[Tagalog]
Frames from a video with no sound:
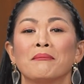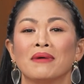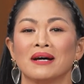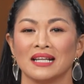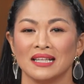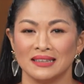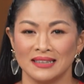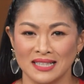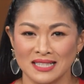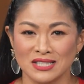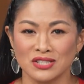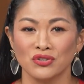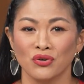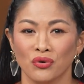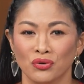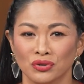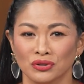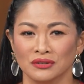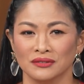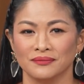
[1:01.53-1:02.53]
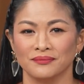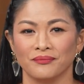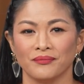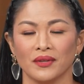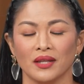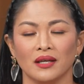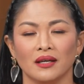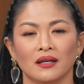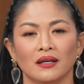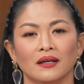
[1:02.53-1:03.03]
marites noon.
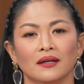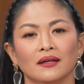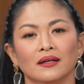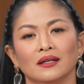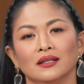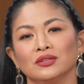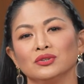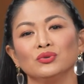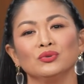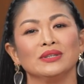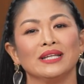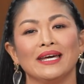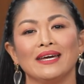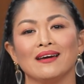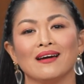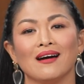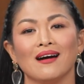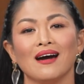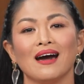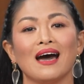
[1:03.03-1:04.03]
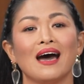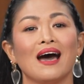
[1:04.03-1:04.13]
Tunay ngang